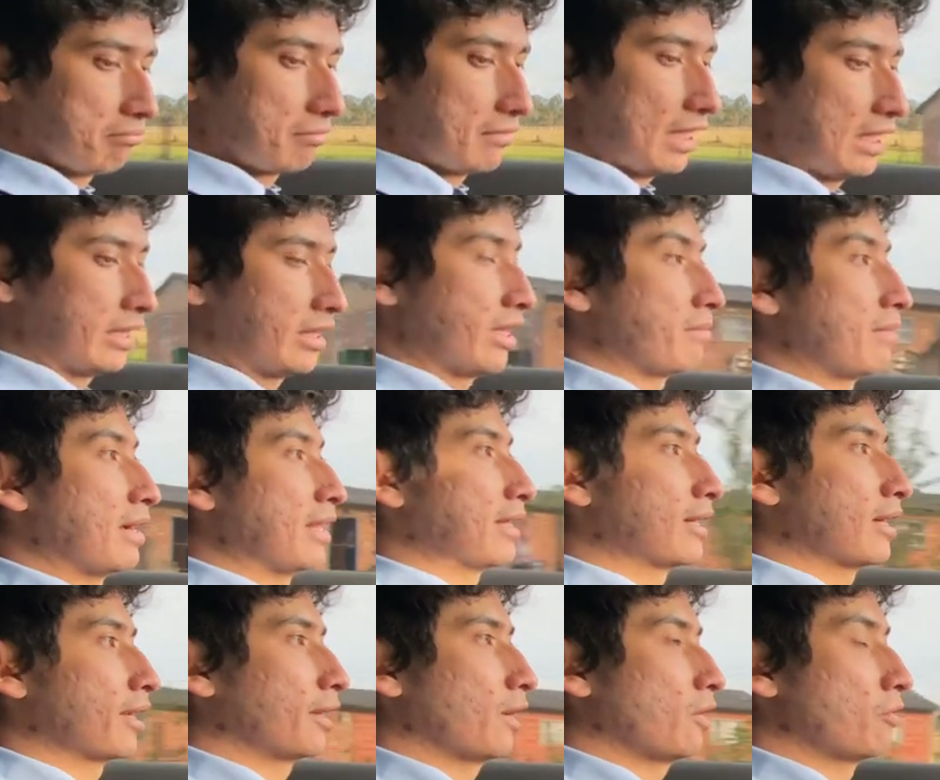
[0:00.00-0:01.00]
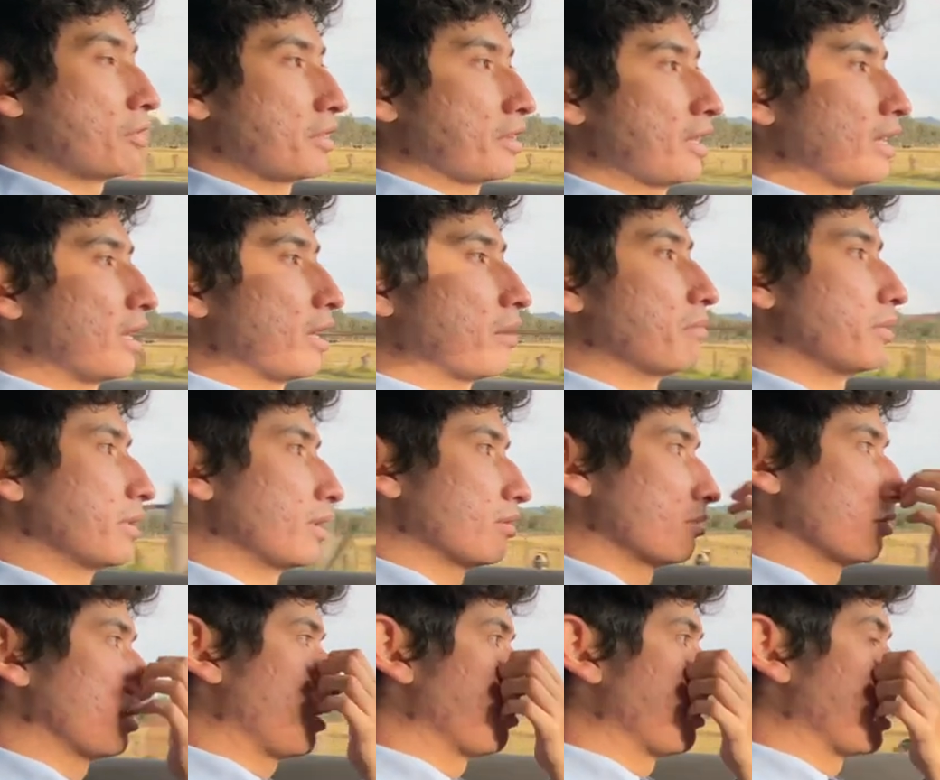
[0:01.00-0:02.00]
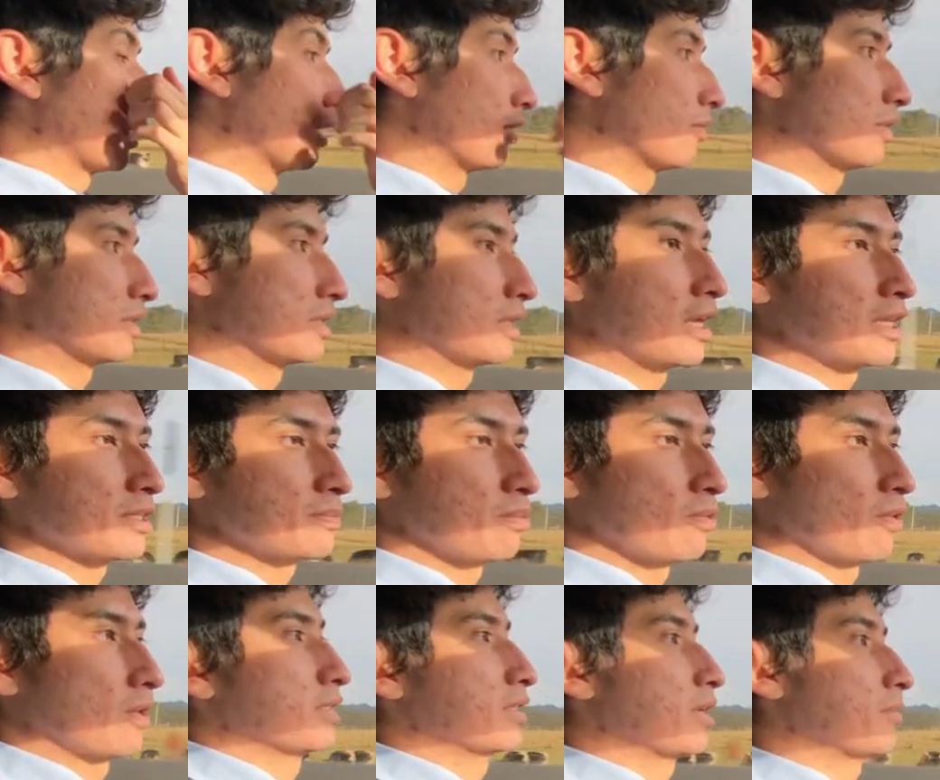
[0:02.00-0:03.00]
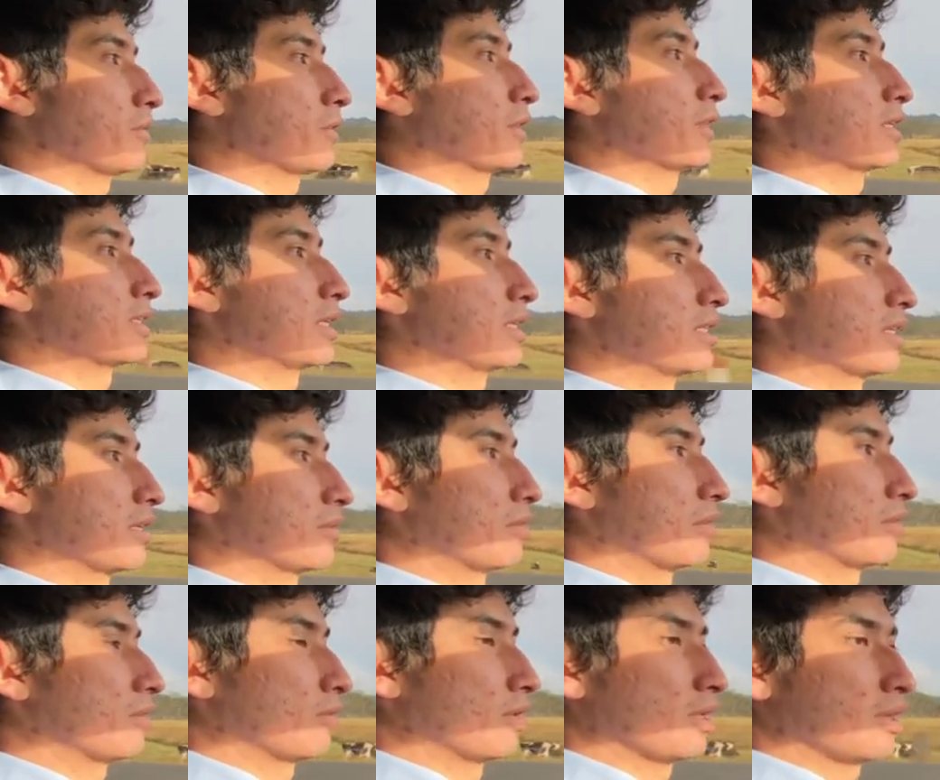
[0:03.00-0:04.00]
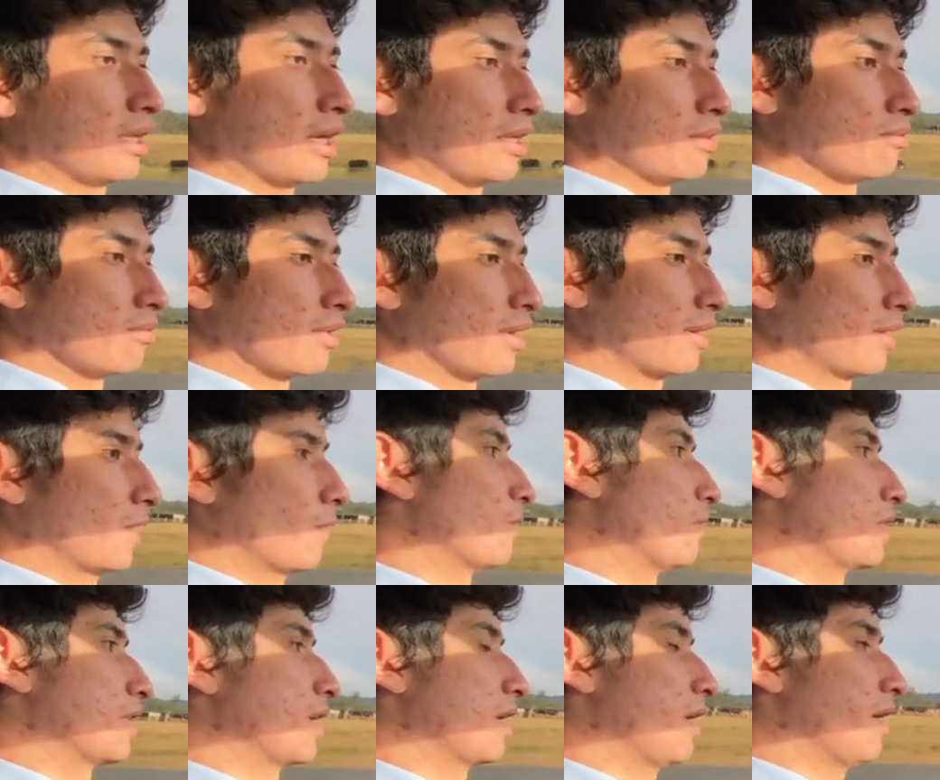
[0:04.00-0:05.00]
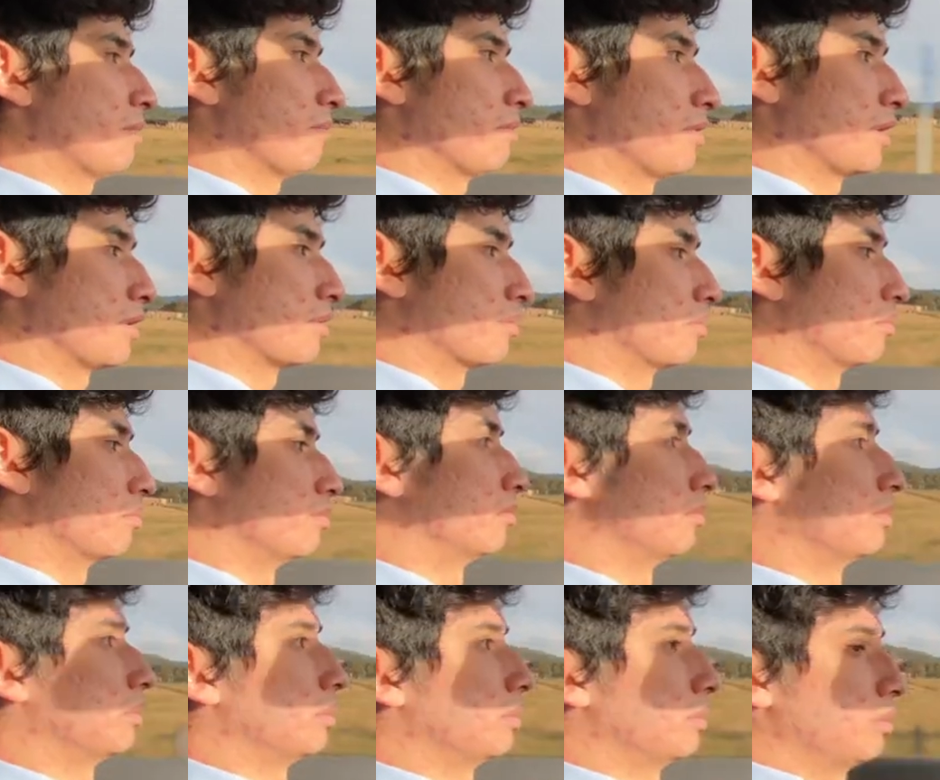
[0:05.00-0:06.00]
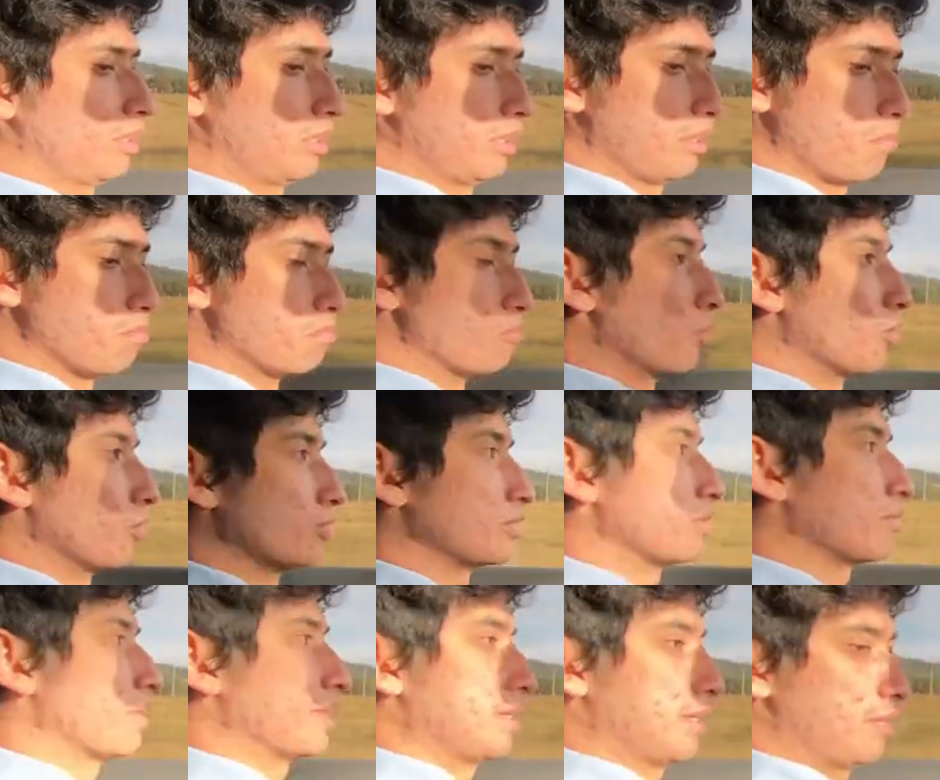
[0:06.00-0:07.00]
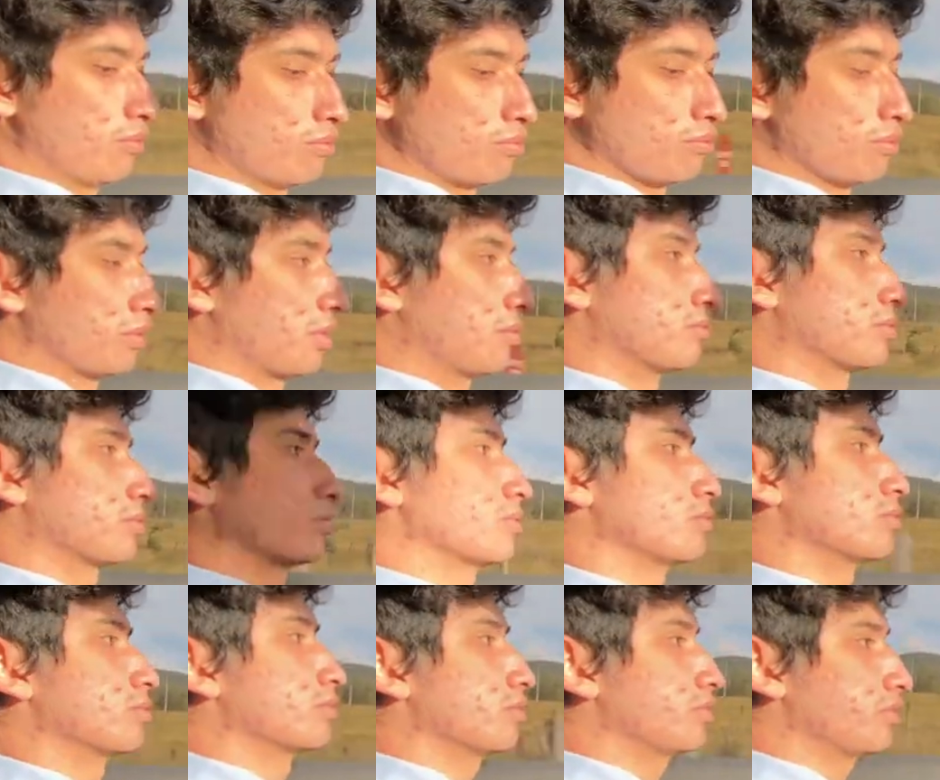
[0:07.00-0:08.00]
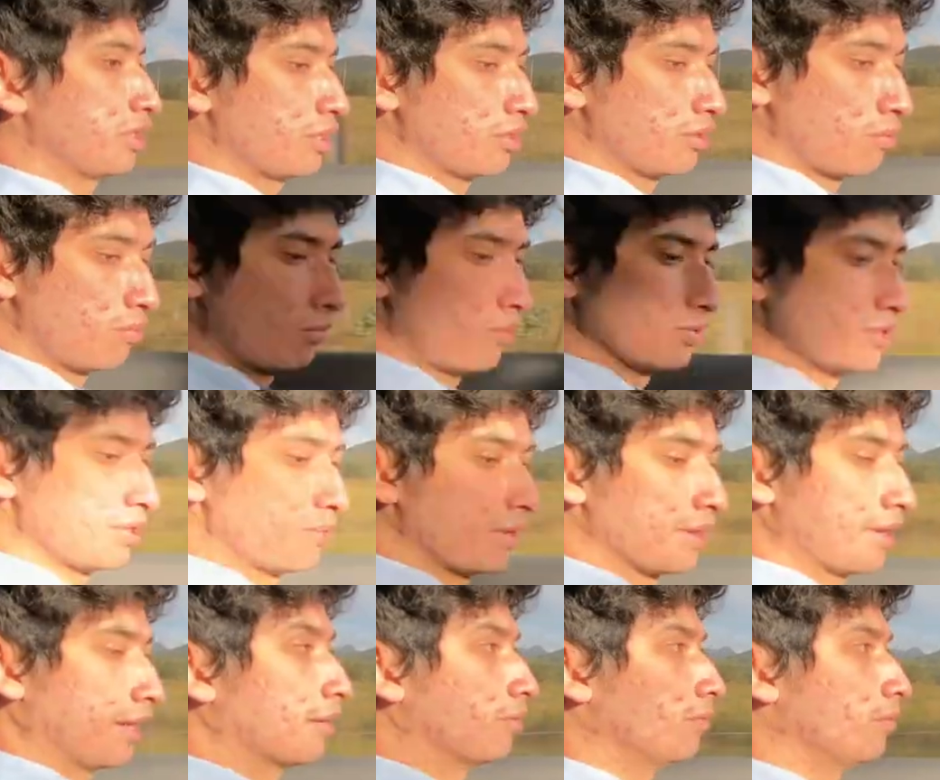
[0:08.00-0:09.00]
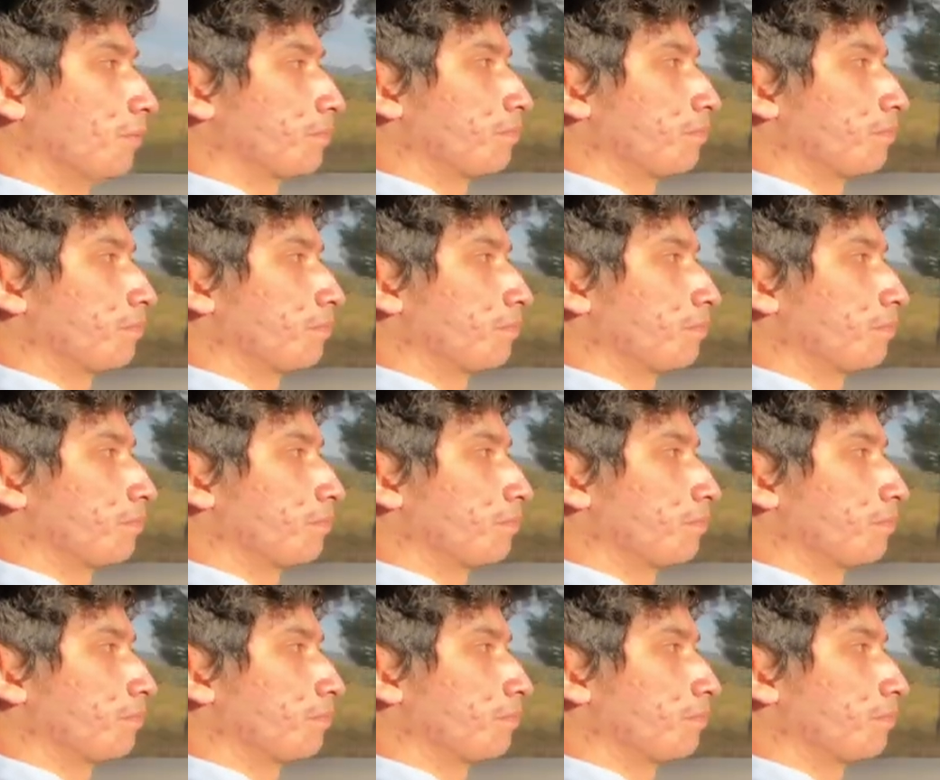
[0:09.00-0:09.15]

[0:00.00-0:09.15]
El tema del cargador inalámbrico también creo que es de las pocas camionetas del segmento que traen un cargador inalámbrico. Modos de manejo, contamos con 5 modos de manejo,